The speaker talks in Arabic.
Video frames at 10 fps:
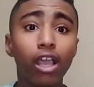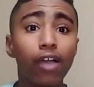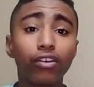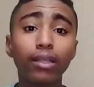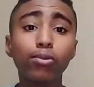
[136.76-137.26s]

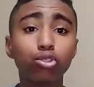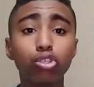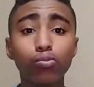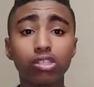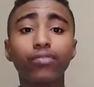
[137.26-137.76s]
فده بخصوص
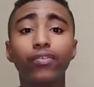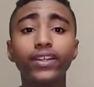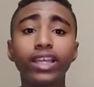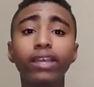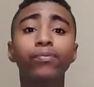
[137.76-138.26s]
مصطفى
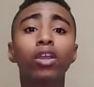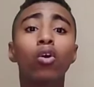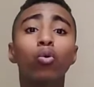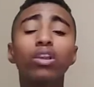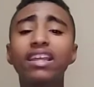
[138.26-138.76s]
فتحي
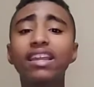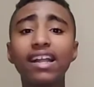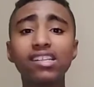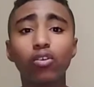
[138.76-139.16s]
واللي انا عايز